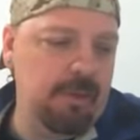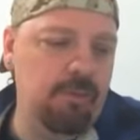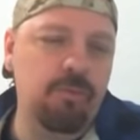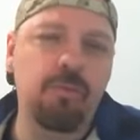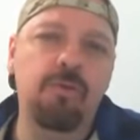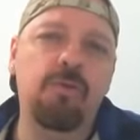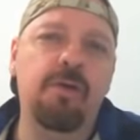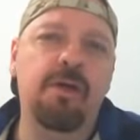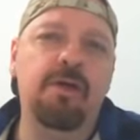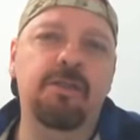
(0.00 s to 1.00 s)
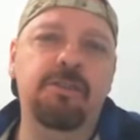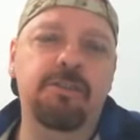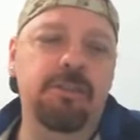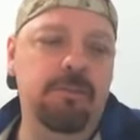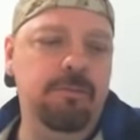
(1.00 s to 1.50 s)
O Google é
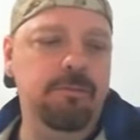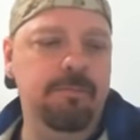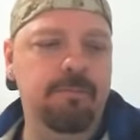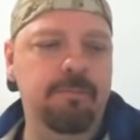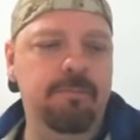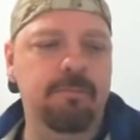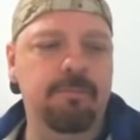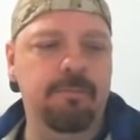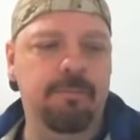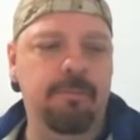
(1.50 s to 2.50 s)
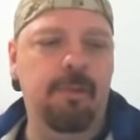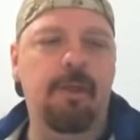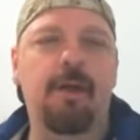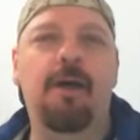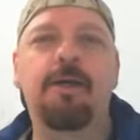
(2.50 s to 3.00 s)
anti...
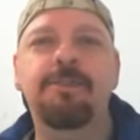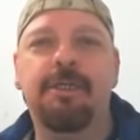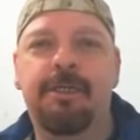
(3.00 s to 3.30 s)
anti